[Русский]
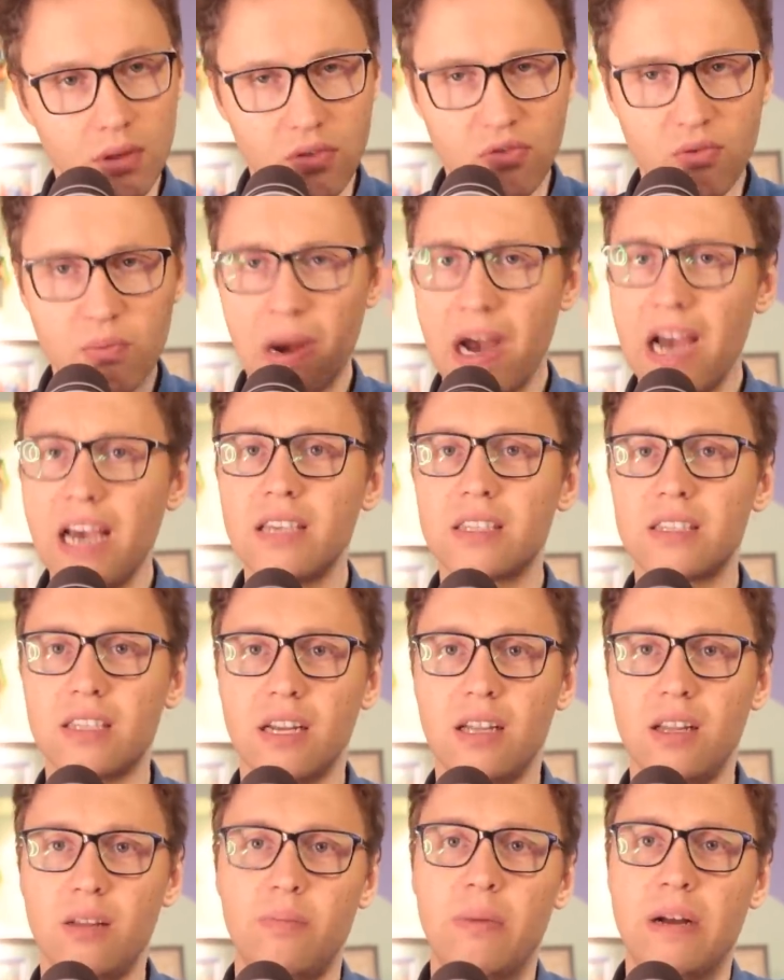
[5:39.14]
В мае
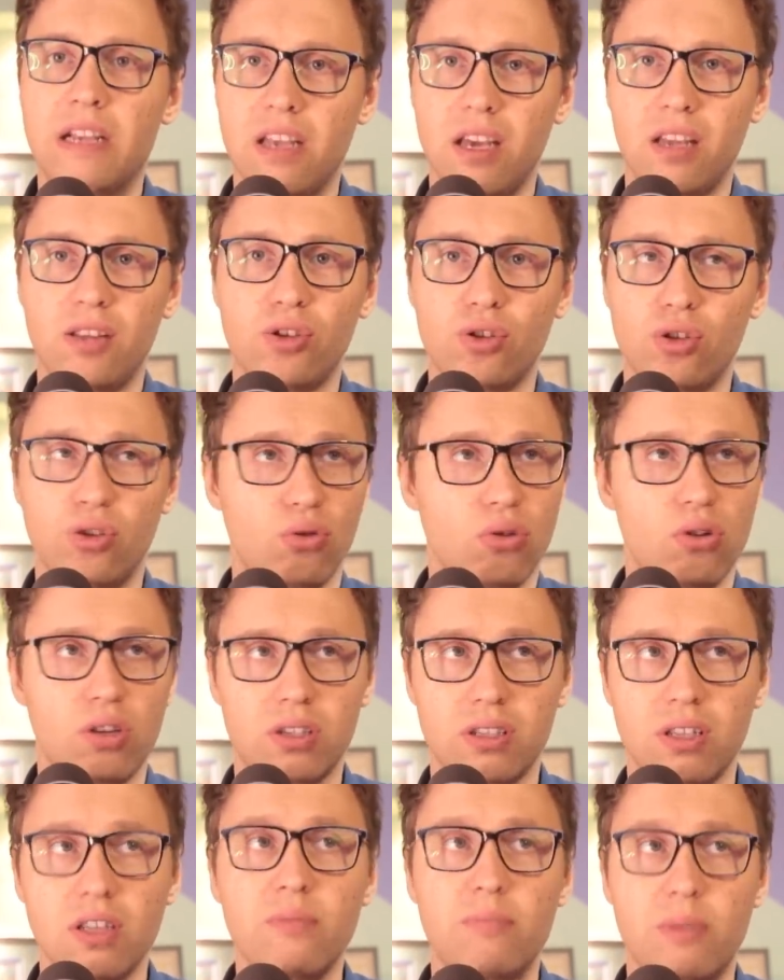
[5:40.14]
стало понятно, что
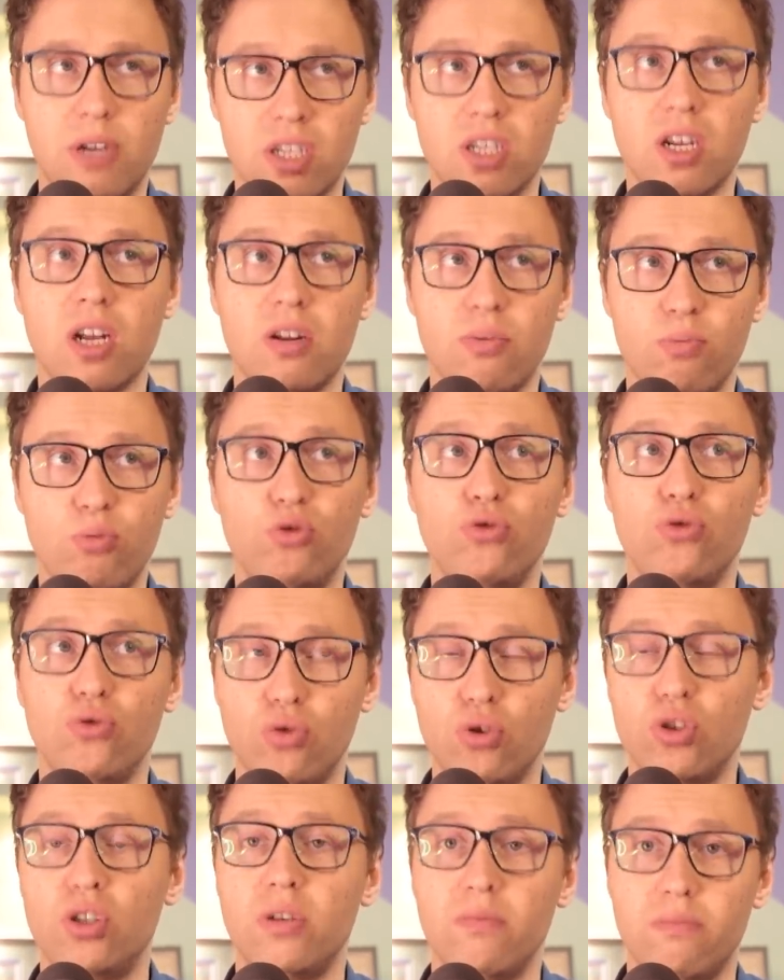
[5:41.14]
лесные пожары
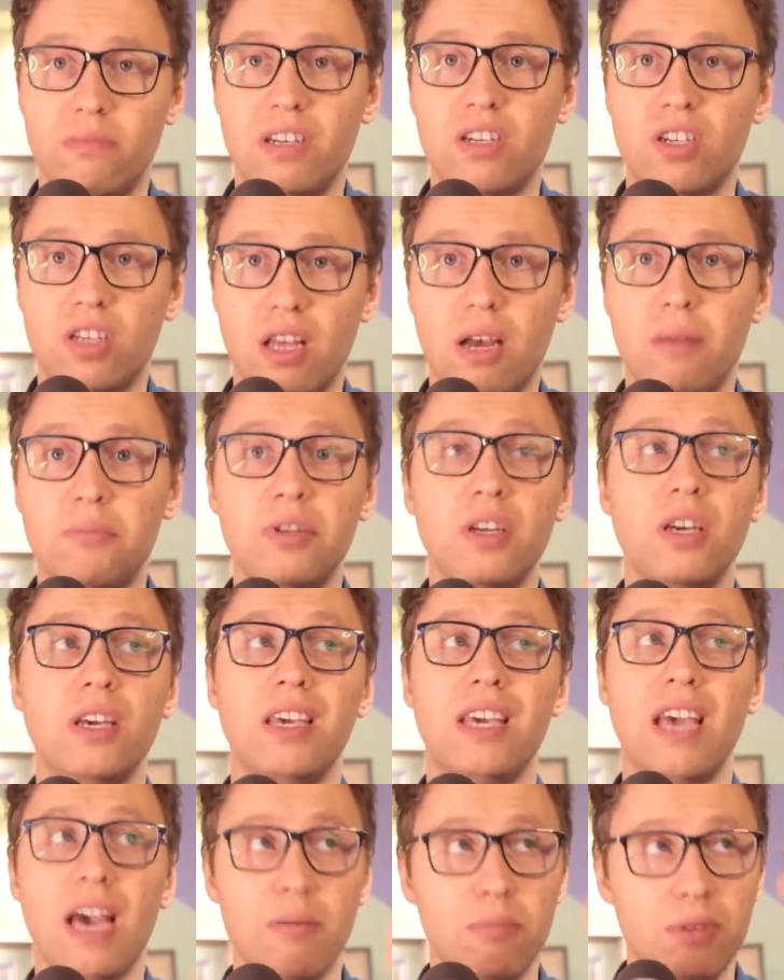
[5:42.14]
будут очень масштабные.
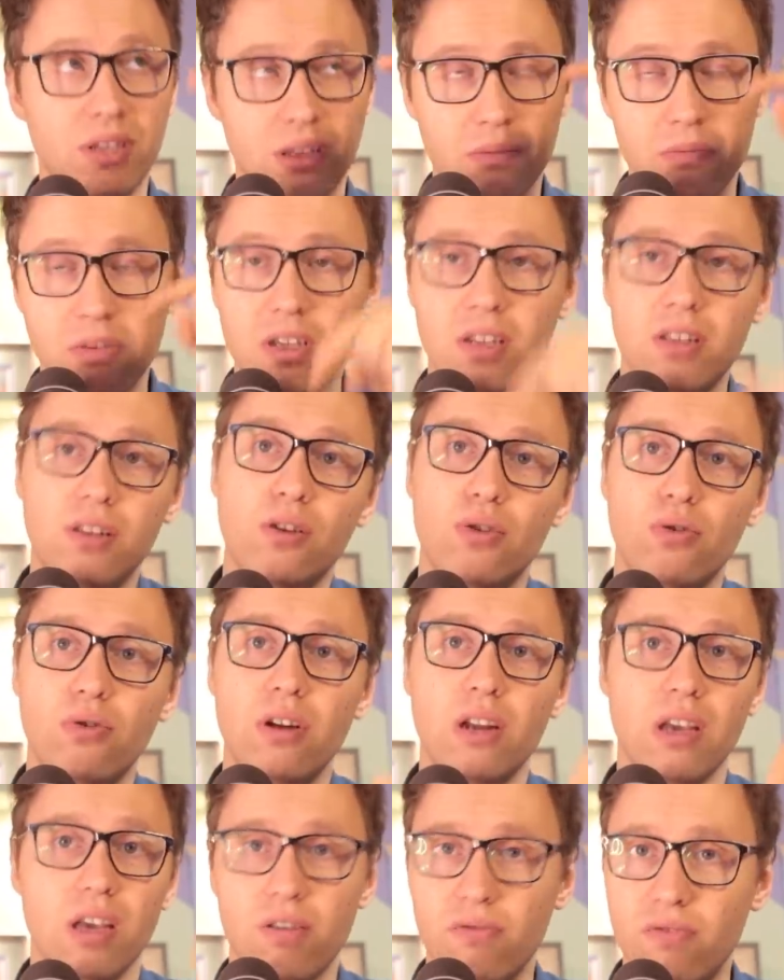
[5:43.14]
Я об этом делал
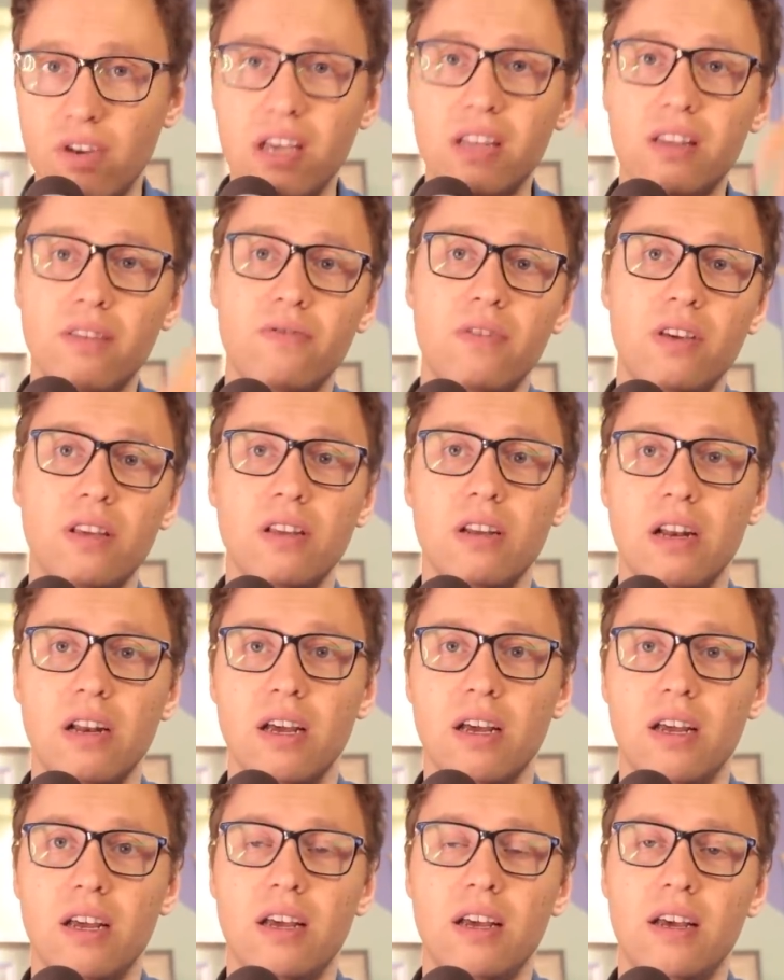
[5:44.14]
ролики, вы это
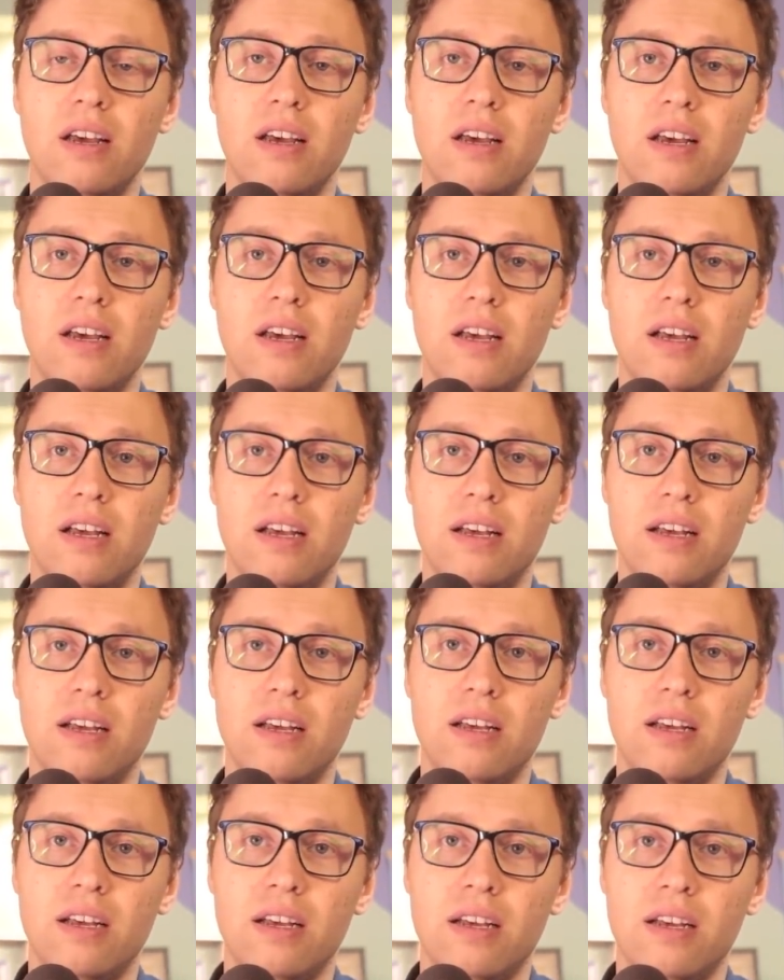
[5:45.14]
видели.
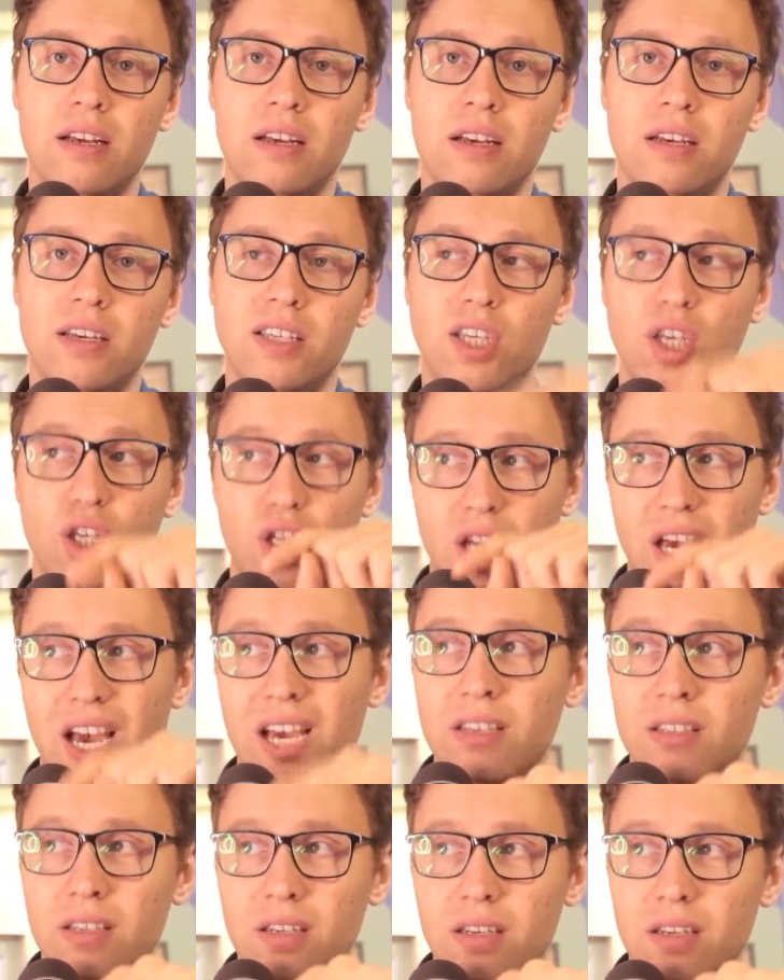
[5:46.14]

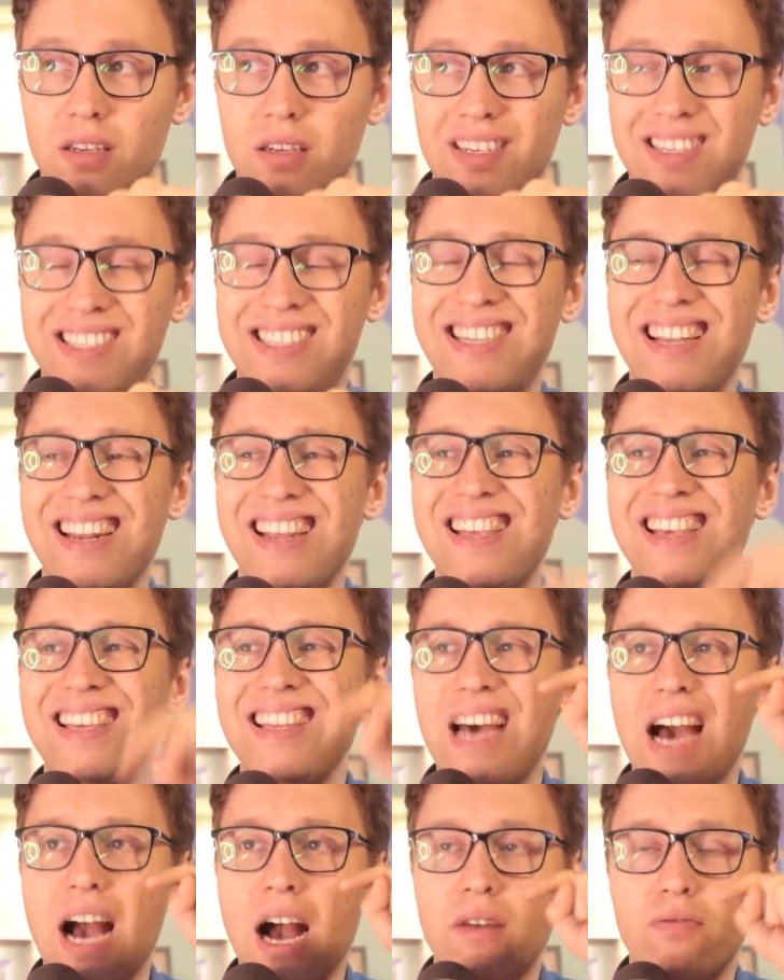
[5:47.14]
Сейчас
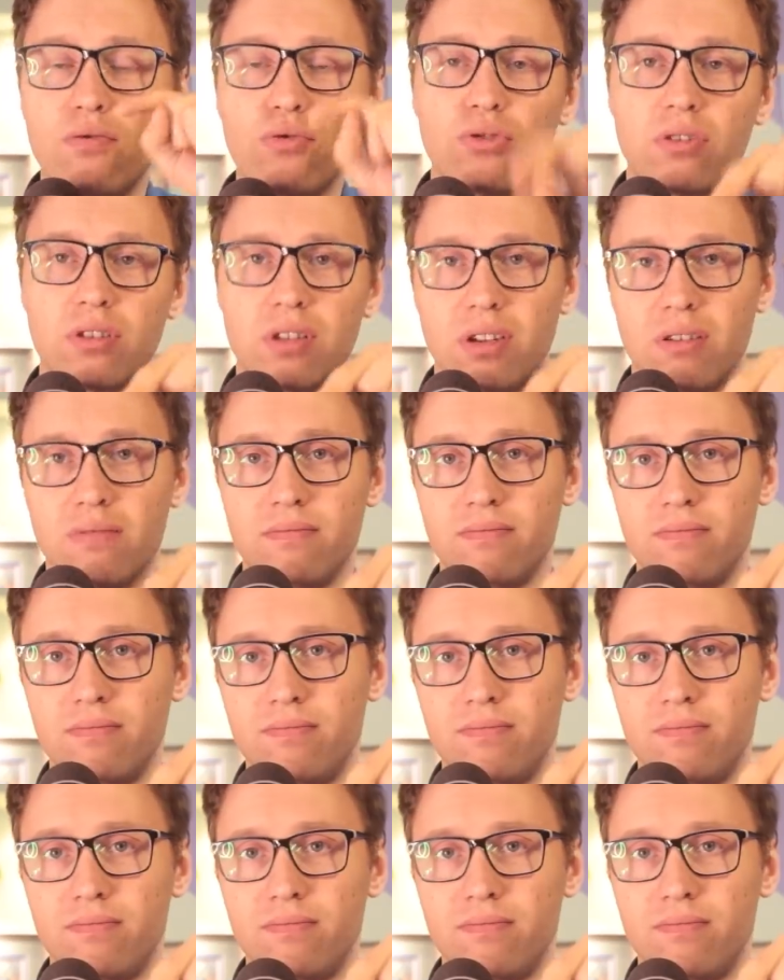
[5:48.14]
середина августа.